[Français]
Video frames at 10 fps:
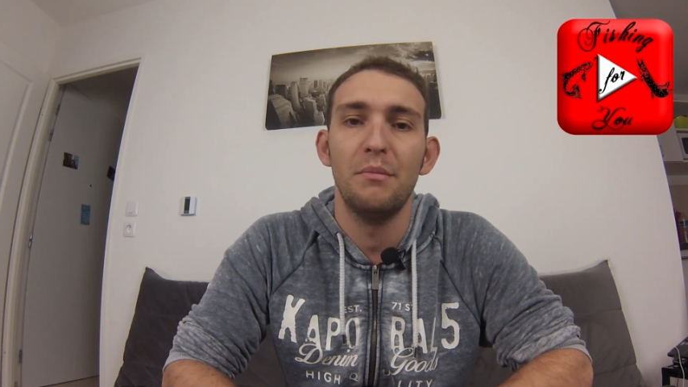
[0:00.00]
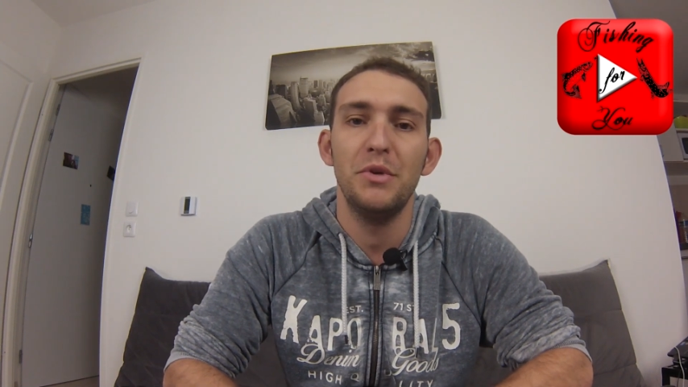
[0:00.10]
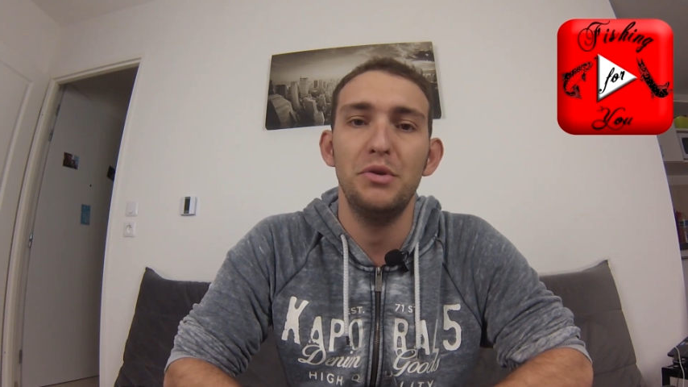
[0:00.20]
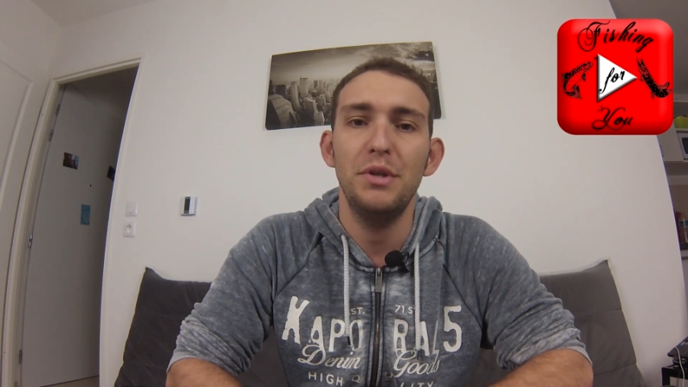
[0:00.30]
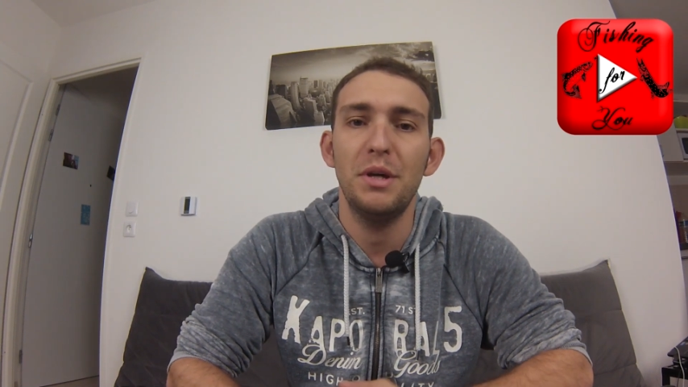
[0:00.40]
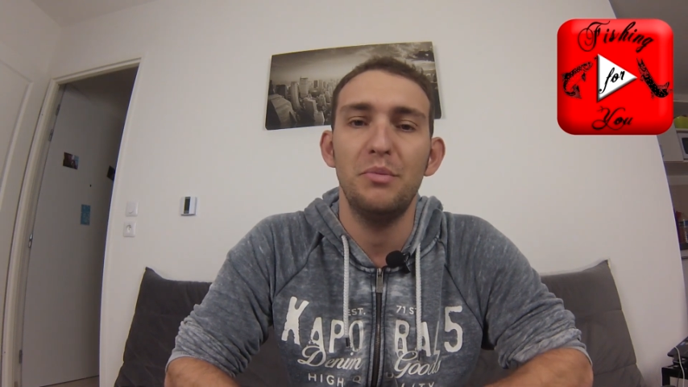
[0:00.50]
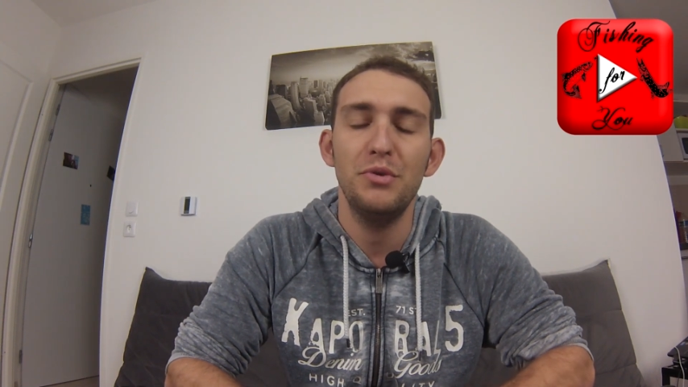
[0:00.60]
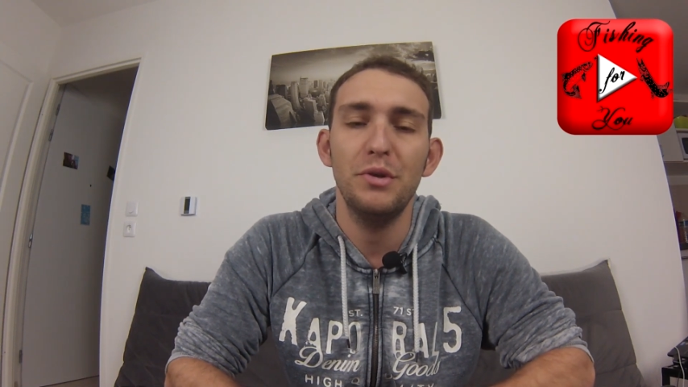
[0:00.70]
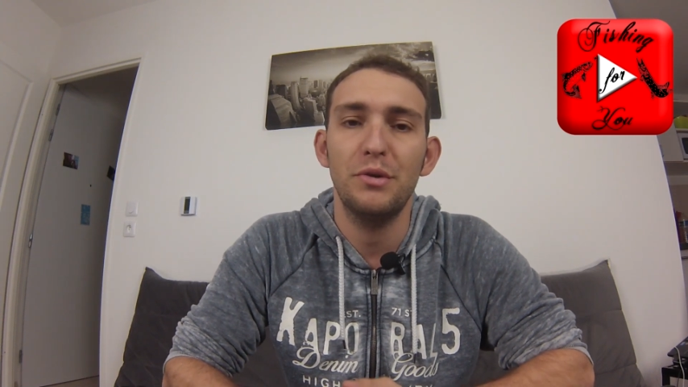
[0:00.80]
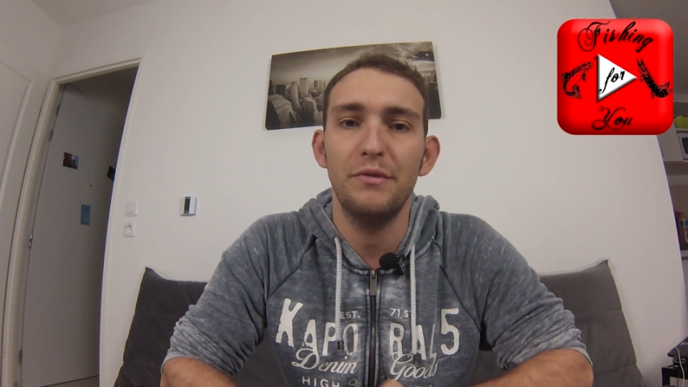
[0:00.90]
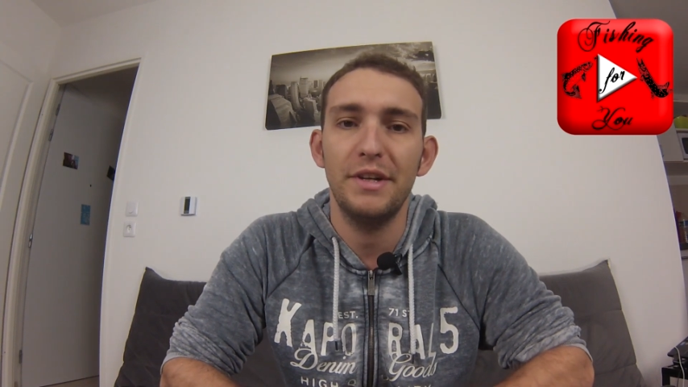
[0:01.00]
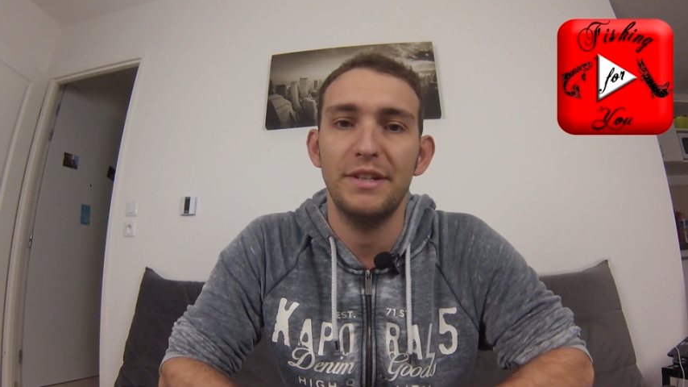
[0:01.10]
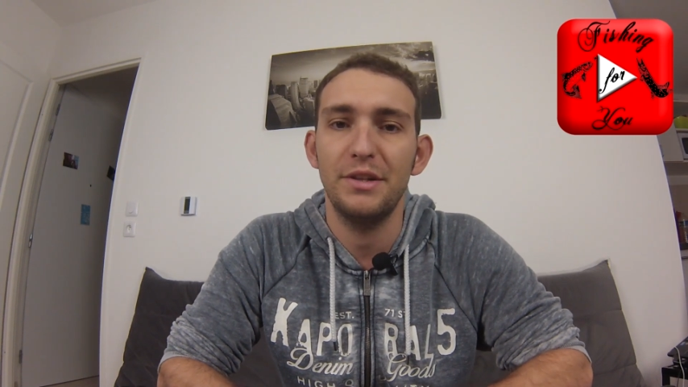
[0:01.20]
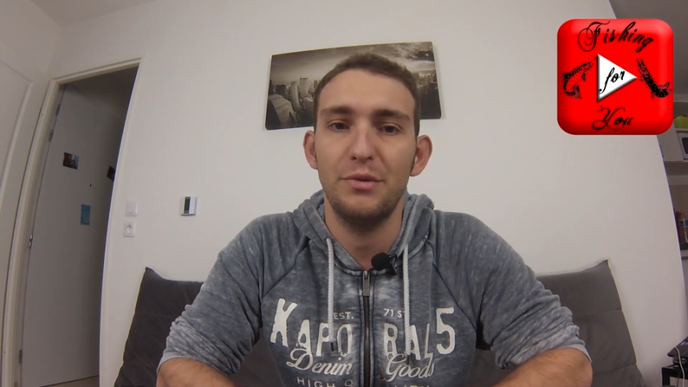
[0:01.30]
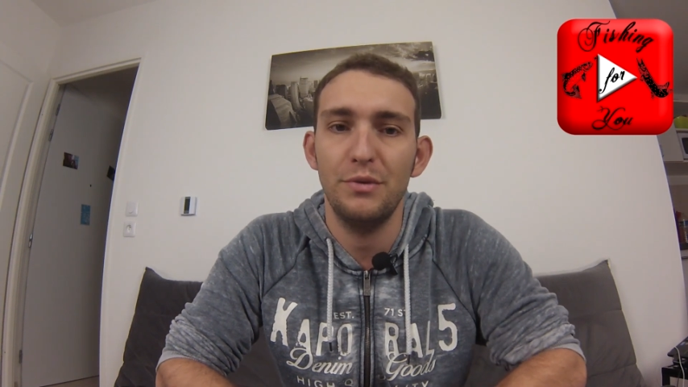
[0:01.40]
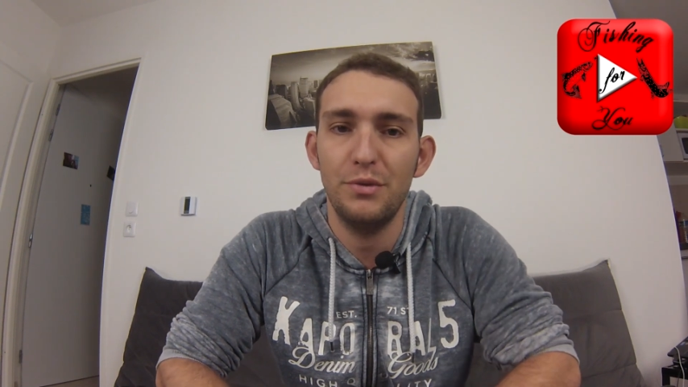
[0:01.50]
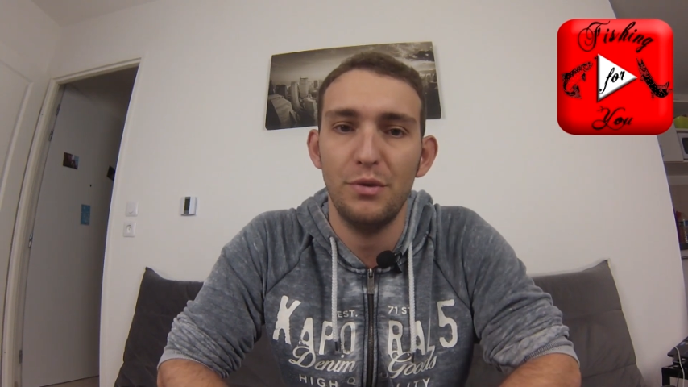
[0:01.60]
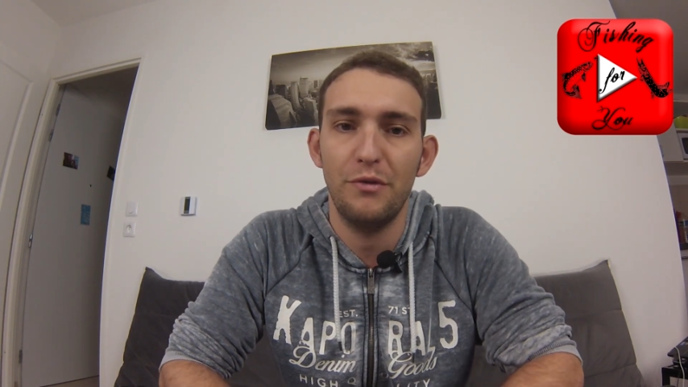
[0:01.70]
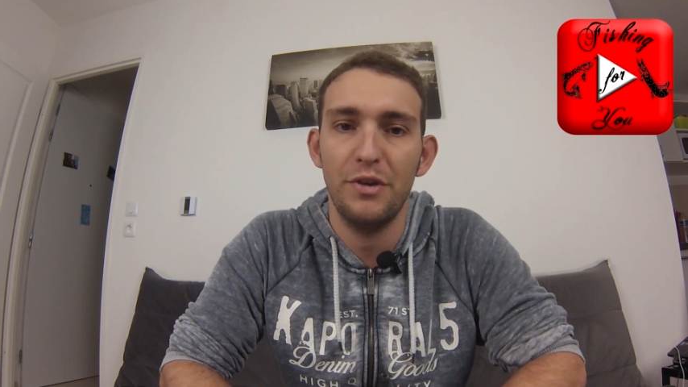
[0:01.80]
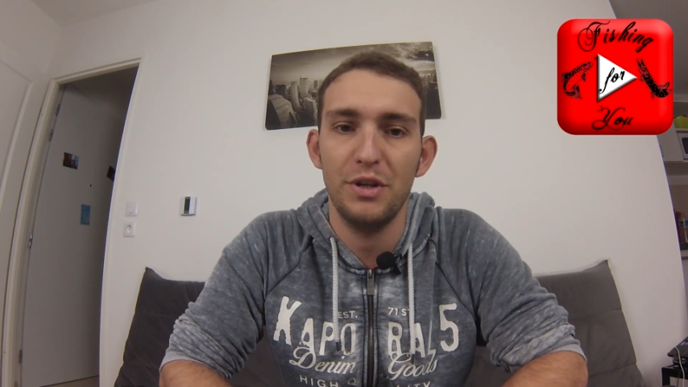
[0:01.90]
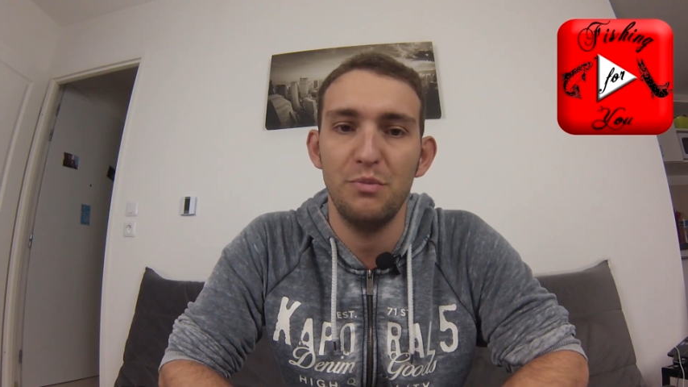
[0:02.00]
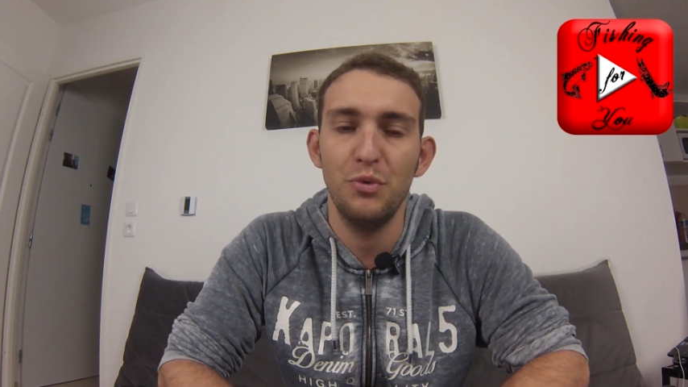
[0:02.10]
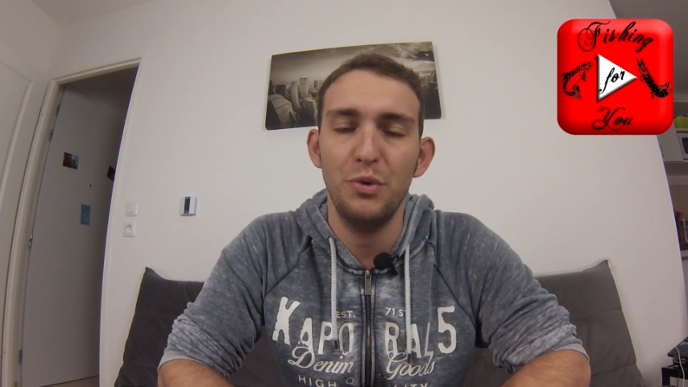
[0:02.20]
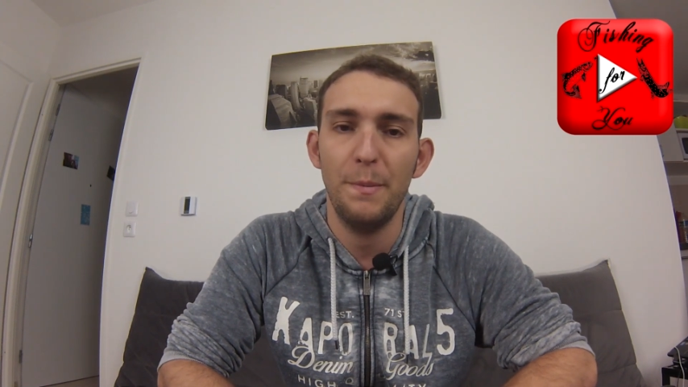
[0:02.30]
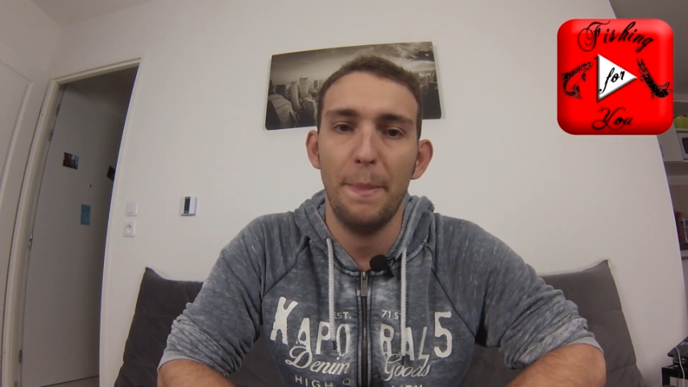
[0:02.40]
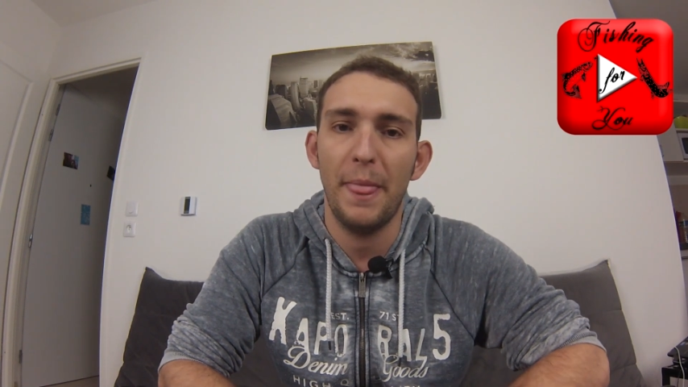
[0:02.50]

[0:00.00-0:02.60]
Mais suite à plusieurs conversations sur Facebook